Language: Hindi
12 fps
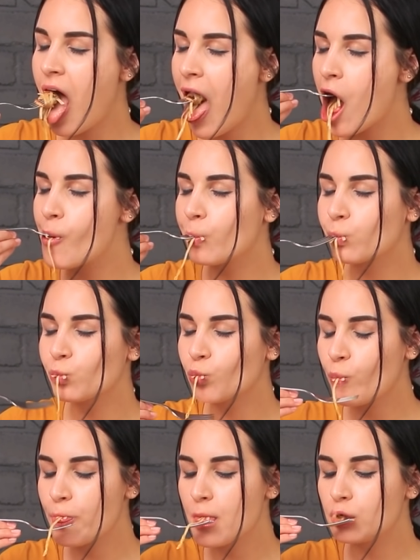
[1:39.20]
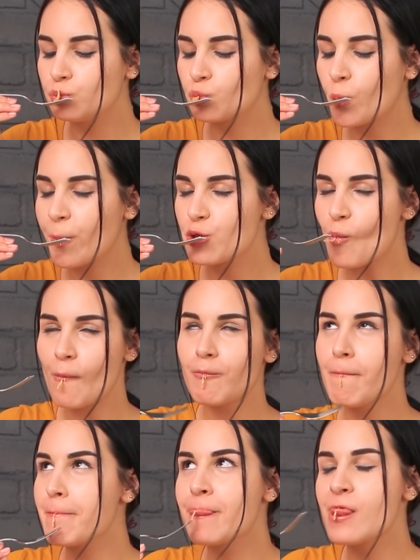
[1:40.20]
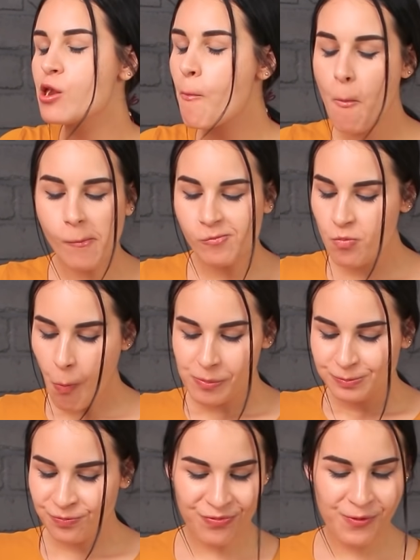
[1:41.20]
ये बुरा है कि हर अच्छी चीज को खत्म होना होता है